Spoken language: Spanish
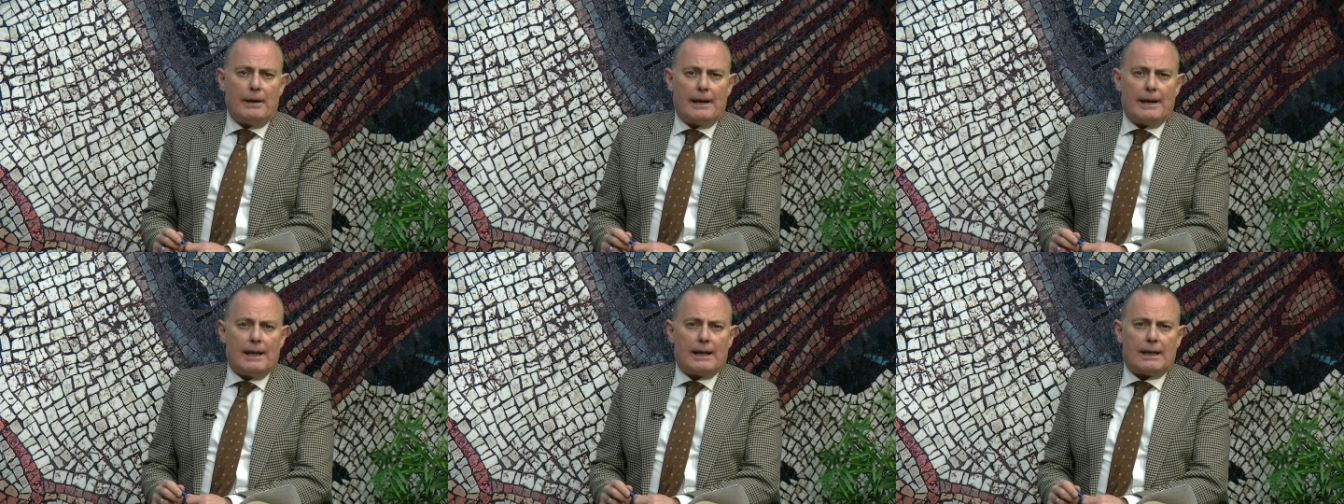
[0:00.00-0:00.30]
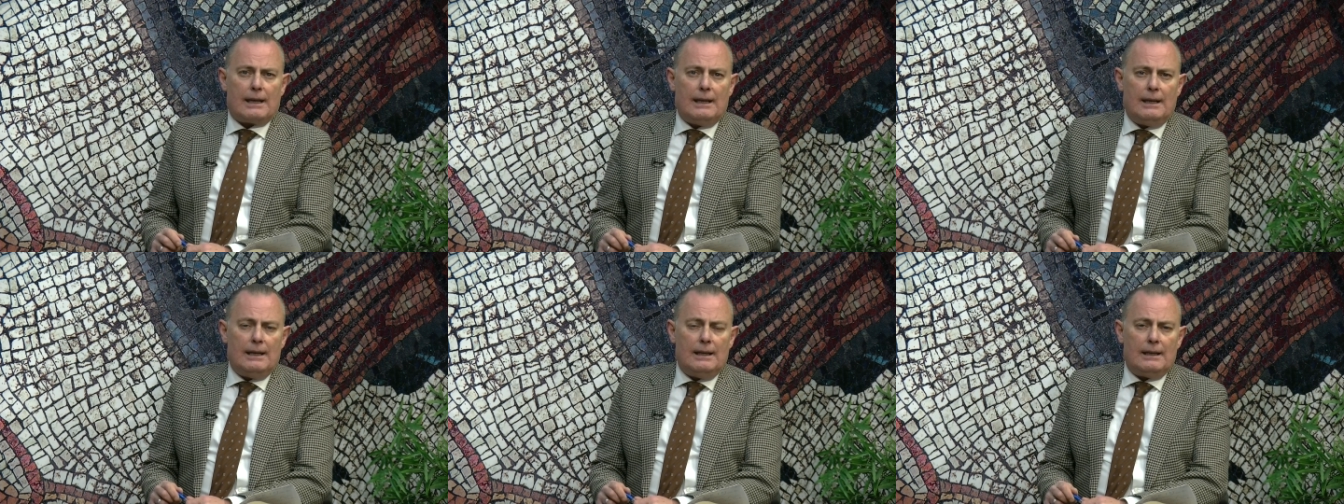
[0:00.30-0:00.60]

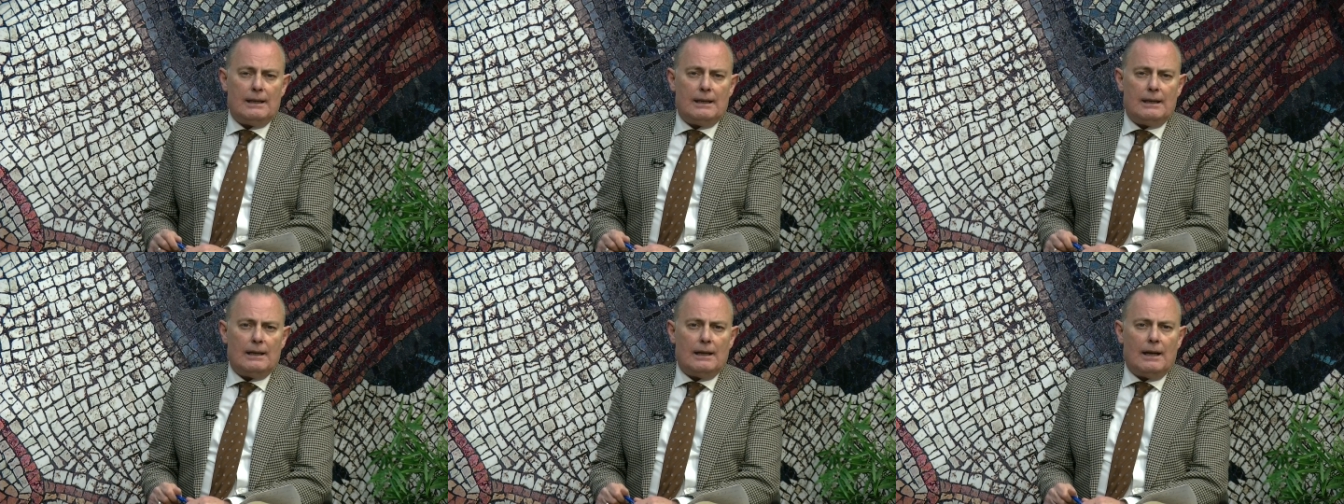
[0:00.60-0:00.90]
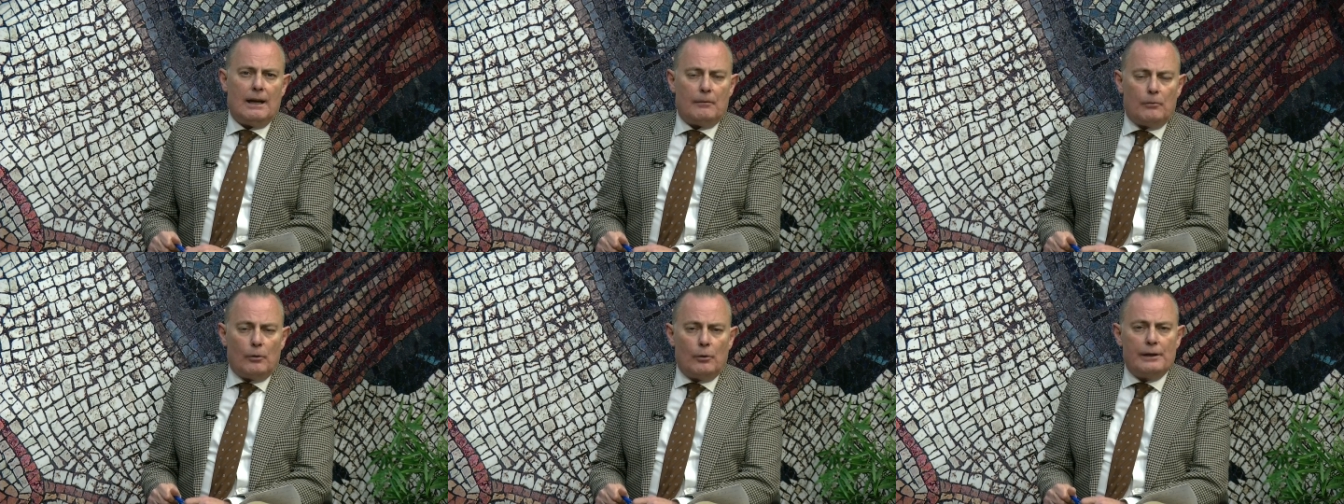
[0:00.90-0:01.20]
para que
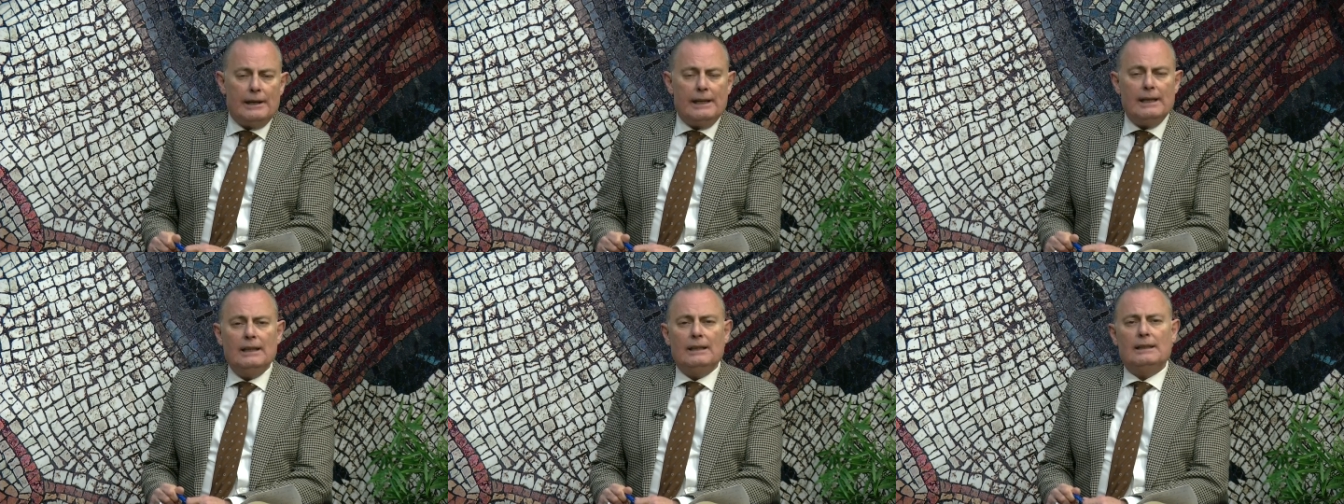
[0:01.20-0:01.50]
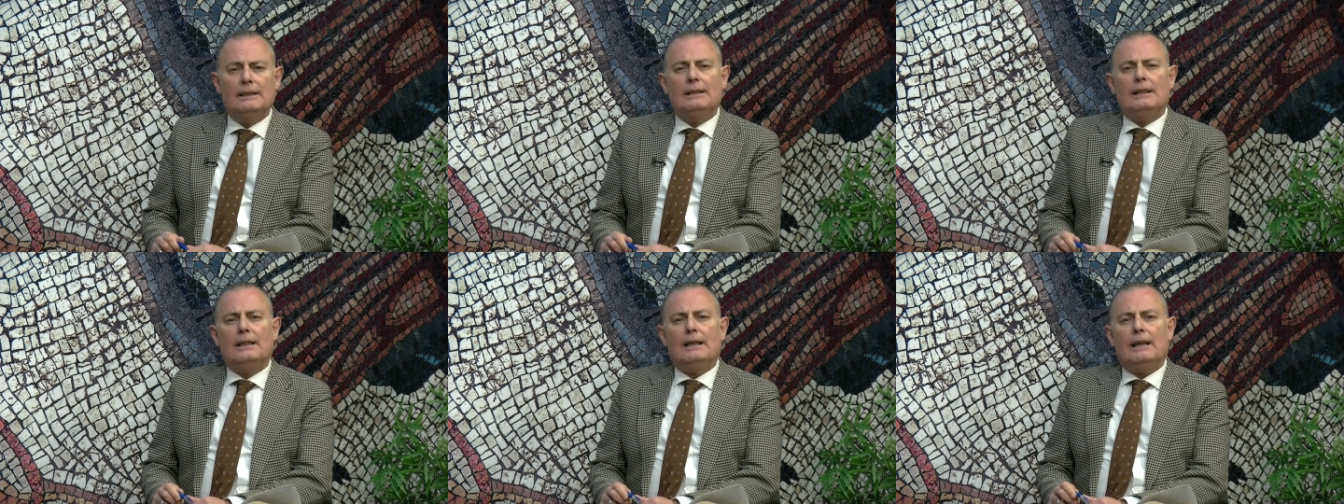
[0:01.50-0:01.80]
eh,
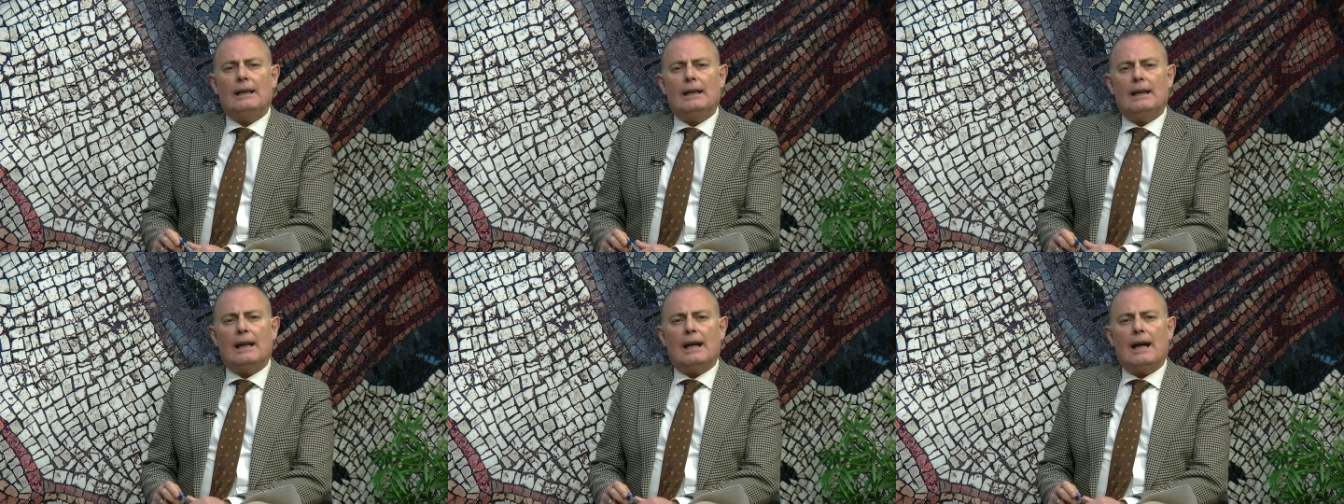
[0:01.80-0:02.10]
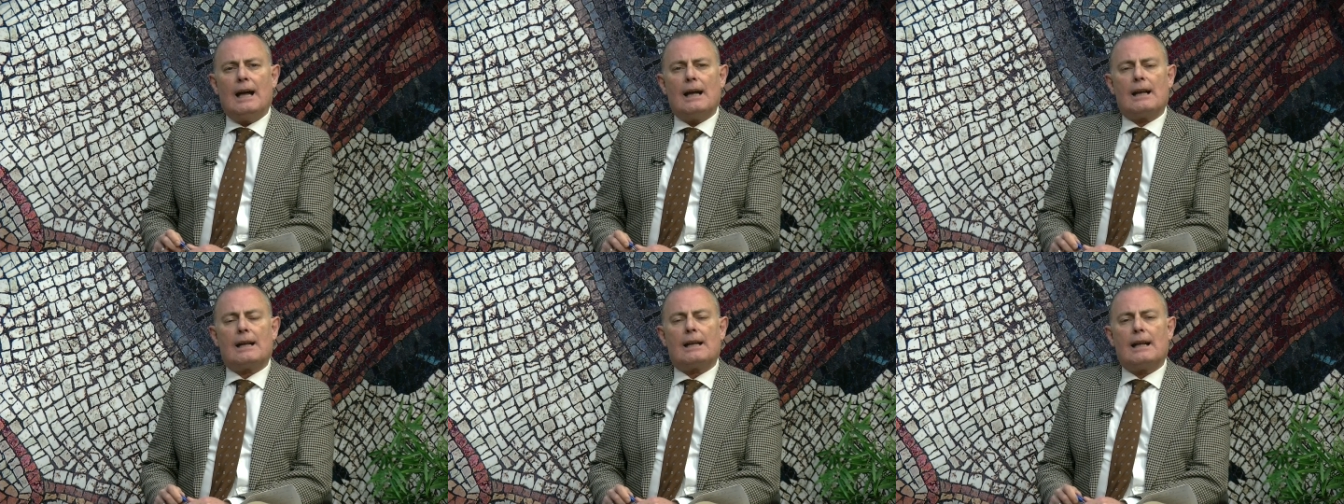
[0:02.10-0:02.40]
abonen
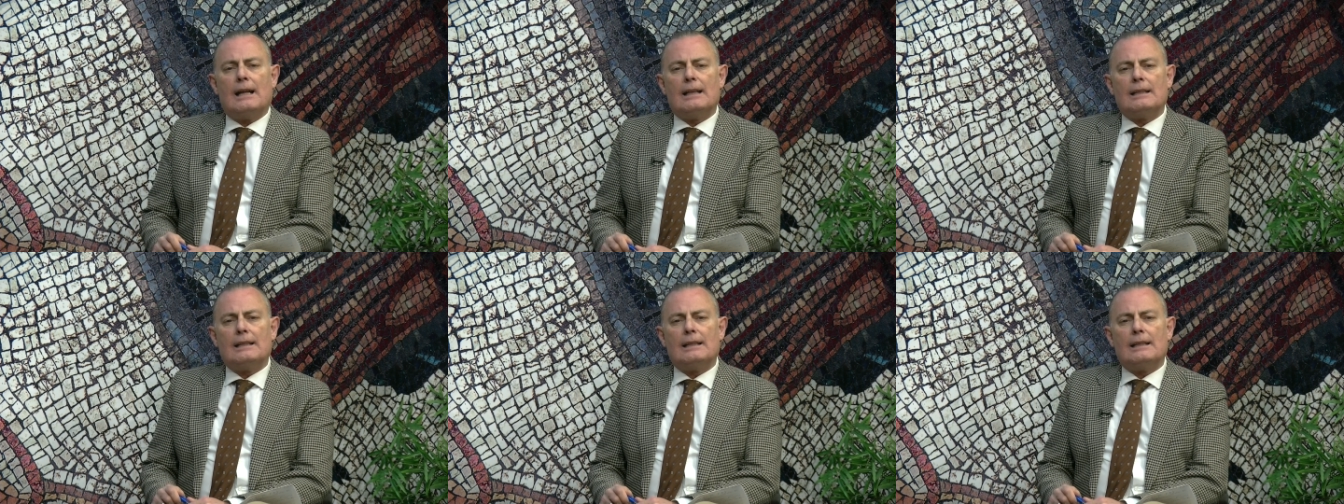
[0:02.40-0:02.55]
la